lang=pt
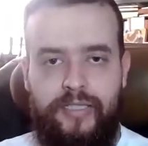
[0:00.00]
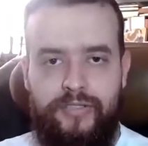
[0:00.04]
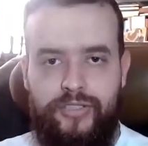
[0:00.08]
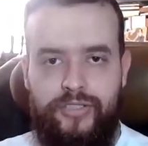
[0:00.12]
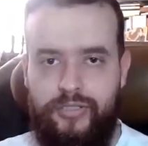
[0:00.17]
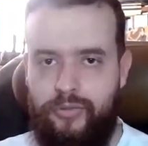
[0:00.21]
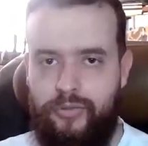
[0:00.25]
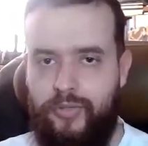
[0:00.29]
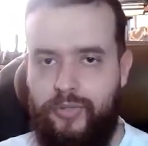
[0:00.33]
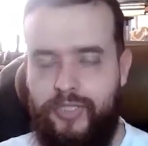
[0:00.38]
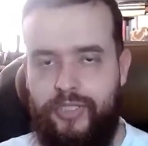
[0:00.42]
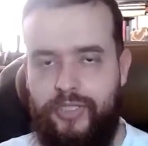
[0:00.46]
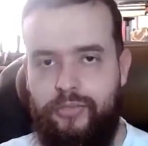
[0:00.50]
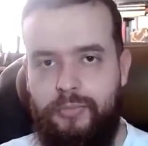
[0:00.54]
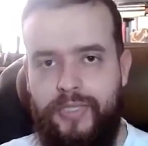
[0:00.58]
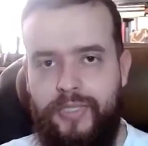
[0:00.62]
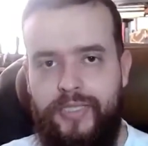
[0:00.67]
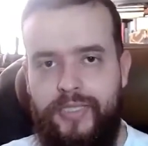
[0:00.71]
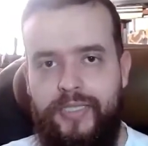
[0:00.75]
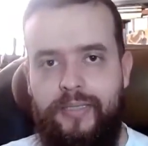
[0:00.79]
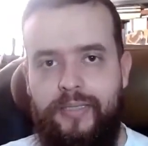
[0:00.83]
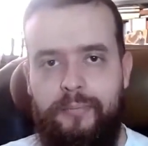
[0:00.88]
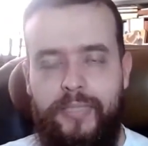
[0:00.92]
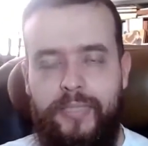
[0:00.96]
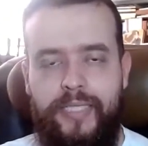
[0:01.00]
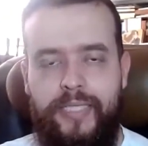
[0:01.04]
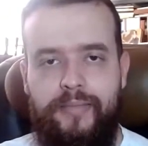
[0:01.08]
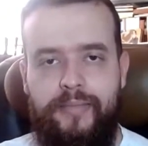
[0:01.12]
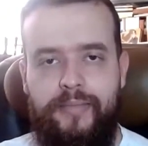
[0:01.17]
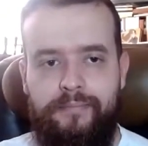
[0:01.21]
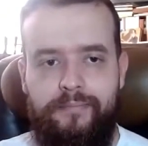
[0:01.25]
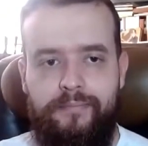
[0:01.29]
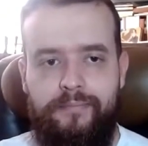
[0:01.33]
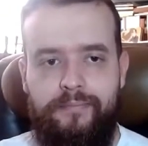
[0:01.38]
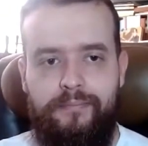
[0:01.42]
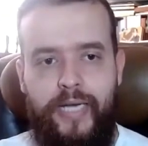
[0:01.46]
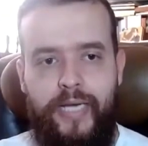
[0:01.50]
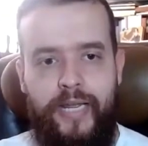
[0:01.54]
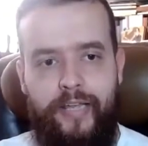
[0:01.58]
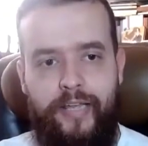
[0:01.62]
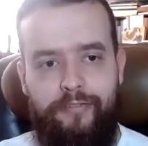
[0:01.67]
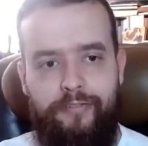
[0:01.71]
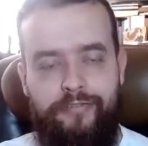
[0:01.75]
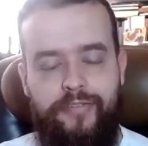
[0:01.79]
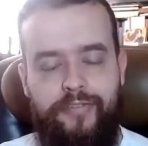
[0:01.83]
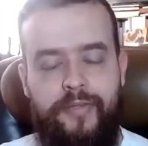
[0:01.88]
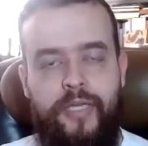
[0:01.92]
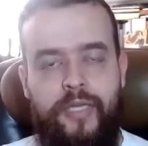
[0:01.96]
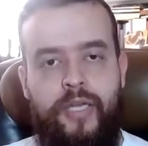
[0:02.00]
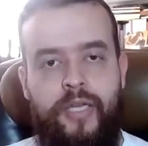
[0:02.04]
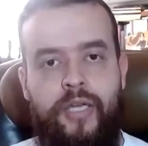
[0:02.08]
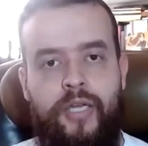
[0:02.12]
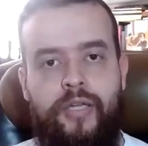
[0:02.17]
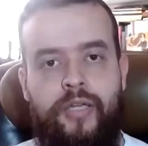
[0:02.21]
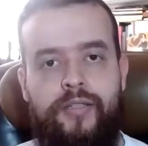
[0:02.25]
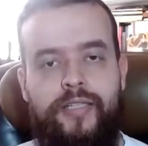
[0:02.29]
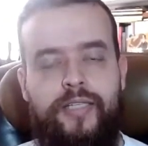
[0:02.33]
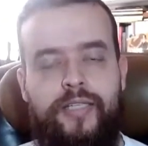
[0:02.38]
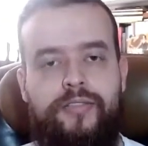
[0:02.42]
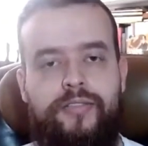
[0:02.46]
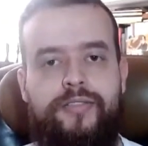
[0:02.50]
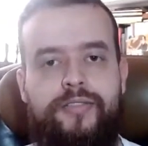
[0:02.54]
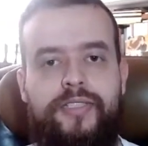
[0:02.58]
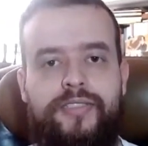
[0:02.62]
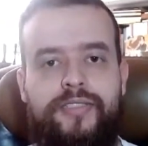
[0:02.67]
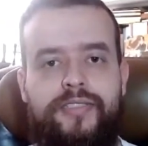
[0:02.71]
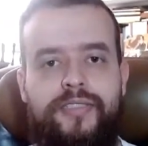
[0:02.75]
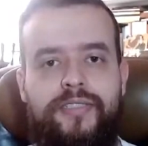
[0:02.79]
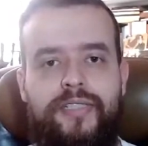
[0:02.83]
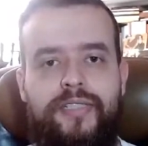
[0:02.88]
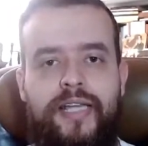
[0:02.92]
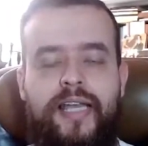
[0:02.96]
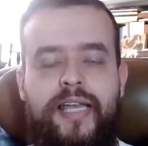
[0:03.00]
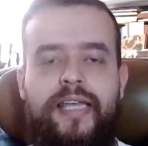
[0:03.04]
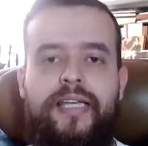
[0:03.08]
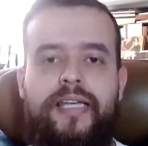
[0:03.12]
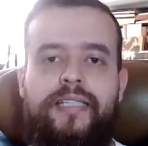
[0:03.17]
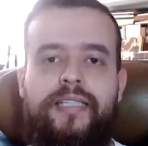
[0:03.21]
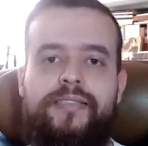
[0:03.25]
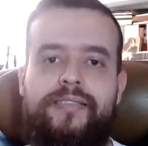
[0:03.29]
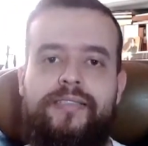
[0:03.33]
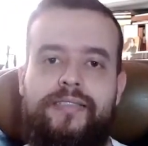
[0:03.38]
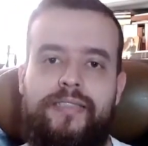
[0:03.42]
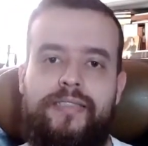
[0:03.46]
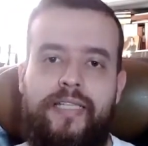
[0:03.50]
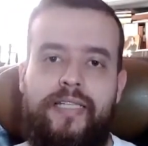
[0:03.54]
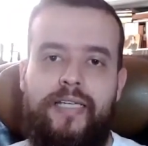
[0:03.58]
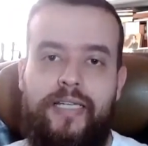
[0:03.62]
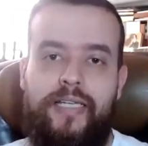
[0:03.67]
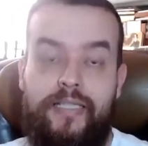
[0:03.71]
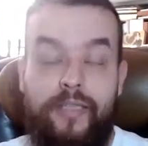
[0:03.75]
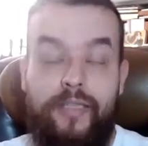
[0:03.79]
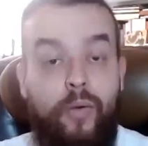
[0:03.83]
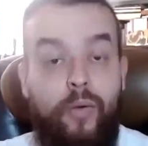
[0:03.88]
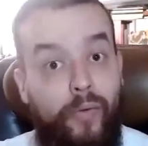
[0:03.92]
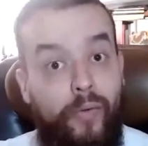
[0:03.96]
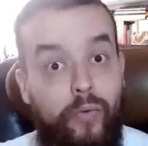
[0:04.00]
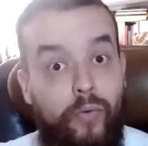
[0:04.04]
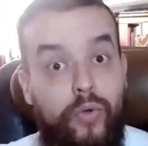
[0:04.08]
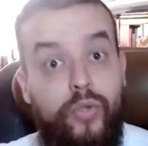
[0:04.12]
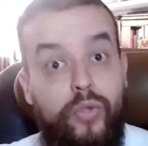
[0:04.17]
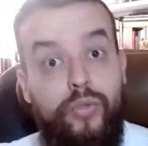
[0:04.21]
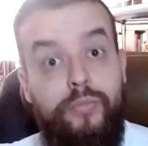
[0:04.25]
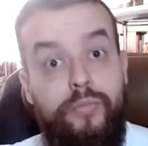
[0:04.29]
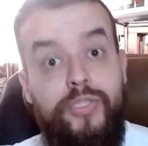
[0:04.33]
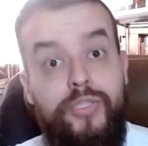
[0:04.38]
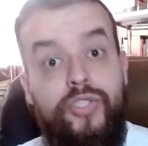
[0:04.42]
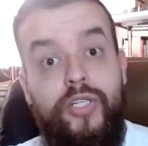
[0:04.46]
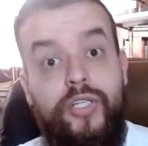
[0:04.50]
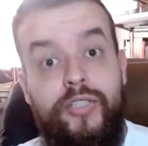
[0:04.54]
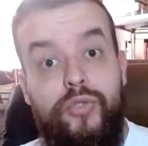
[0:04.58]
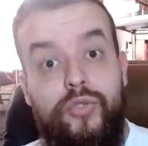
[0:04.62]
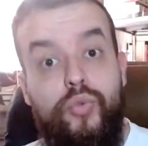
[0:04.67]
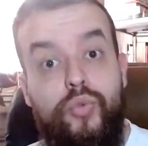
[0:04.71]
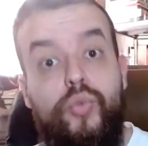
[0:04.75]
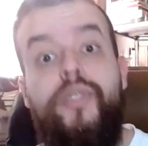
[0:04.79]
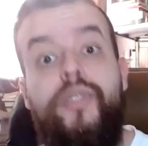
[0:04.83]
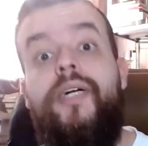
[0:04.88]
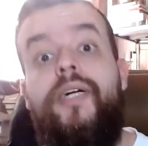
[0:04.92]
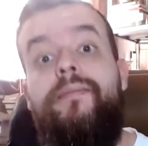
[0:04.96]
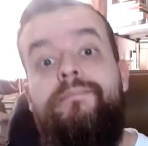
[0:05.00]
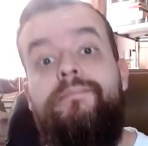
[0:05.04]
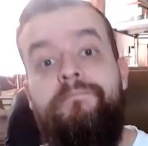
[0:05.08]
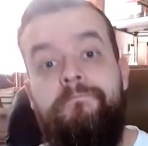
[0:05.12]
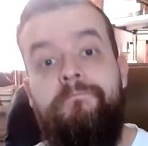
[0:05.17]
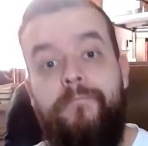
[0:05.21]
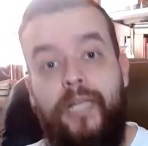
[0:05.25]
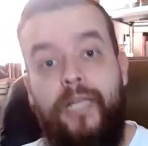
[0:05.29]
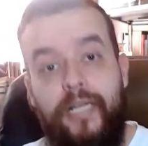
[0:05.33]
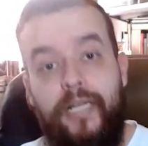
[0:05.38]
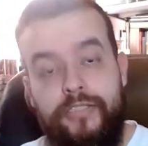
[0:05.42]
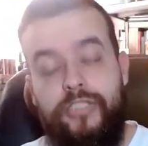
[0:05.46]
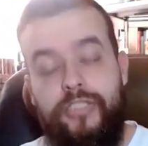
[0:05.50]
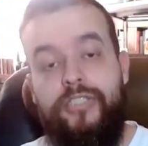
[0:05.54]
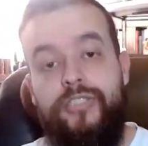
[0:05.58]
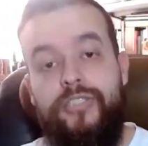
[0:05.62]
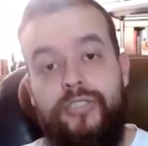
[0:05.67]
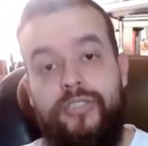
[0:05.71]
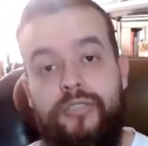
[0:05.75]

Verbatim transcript: Dito aqui de maneira bem breve, o teatro das ideias é, não é um clube de leitura, tá, gente?